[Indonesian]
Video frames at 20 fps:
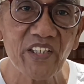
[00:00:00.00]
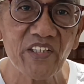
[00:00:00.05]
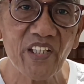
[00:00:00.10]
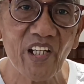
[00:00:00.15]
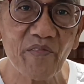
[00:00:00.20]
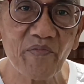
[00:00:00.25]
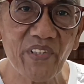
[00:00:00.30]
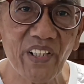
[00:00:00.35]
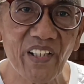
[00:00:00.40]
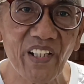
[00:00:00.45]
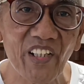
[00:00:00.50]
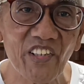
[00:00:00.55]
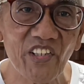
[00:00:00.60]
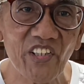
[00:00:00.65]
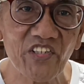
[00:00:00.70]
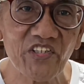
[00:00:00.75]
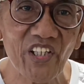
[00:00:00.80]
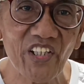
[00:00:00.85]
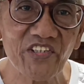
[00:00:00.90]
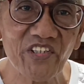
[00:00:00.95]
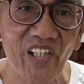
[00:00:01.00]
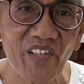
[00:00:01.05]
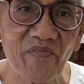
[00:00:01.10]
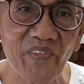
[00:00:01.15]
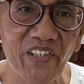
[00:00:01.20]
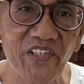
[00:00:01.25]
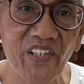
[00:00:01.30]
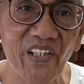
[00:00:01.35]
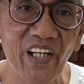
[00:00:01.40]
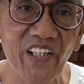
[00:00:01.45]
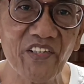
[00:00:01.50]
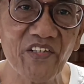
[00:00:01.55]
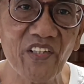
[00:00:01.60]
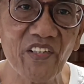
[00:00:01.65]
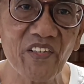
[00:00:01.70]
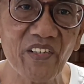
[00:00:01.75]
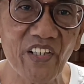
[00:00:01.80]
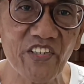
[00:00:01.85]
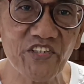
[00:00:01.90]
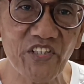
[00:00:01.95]
ya berkat kerjasama dengan
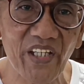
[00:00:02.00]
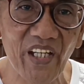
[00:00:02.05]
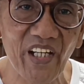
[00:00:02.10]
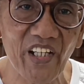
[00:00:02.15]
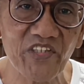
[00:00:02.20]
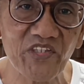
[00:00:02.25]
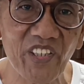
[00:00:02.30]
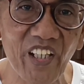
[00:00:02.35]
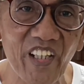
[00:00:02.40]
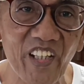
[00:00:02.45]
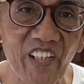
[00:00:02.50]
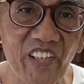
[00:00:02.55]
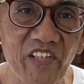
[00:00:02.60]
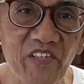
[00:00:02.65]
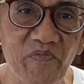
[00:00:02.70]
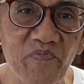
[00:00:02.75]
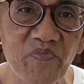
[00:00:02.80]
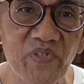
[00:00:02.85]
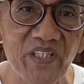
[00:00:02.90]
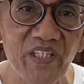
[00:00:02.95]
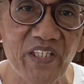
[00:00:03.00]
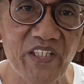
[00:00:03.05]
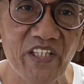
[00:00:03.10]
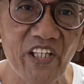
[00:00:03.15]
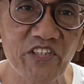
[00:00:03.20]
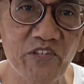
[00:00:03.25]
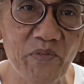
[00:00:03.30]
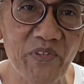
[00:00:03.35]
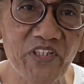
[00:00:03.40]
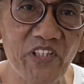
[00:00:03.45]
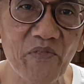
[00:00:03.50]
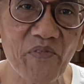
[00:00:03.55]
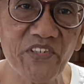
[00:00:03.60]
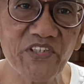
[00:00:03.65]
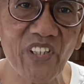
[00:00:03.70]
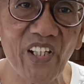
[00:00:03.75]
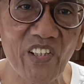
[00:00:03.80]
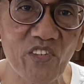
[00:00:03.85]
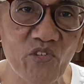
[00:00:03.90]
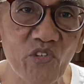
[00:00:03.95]
kesehatan ya seperti
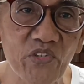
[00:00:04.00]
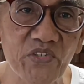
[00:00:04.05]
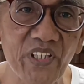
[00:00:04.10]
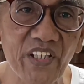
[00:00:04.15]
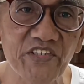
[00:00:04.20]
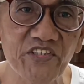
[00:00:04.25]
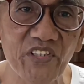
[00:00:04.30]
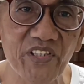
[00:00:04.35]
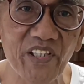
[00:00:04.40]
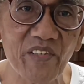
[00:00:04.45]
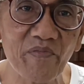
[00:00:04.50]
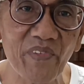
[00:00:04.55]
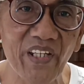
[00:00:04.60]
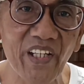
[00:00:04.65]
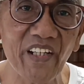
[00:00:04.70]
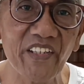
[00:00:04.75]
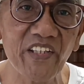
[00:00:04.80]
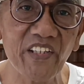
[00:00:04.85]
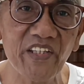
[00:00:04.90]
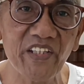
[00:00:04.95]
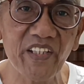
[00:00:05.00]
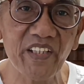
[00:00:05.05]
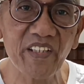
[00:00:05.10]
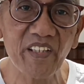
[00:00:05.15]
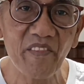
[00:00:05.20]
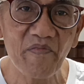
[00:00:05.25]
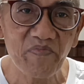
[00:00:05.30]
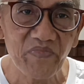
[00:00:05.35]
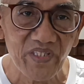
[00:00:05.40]
Mas Agung yang sering melayani